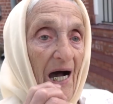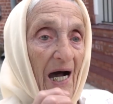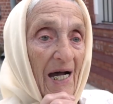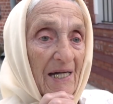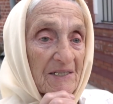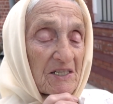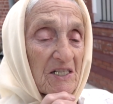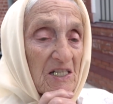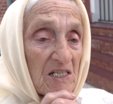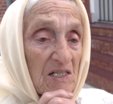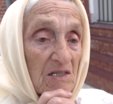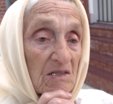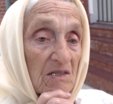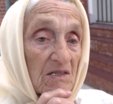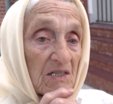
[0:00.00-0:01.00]
Один
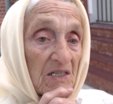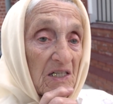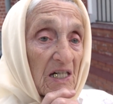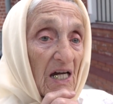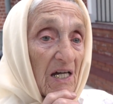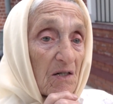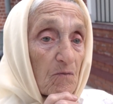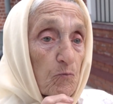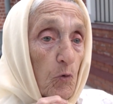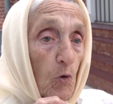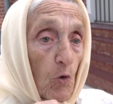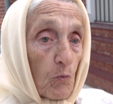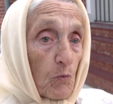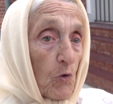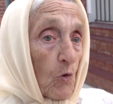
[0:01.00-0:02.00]
я и
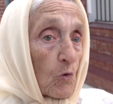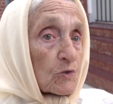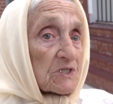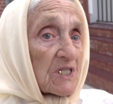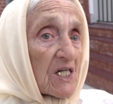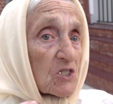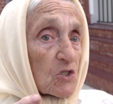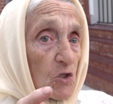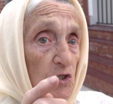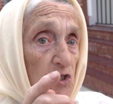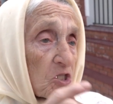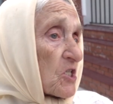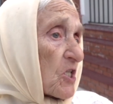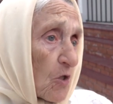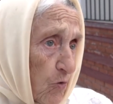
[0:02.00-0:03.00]
помню, он даже
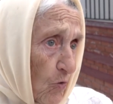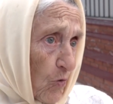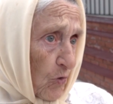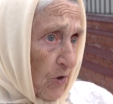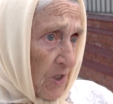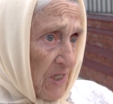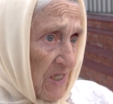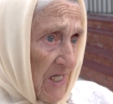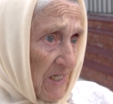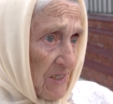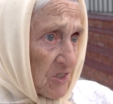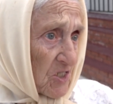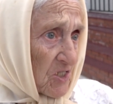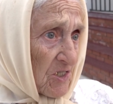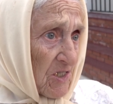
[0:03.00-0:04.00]
жил около нас,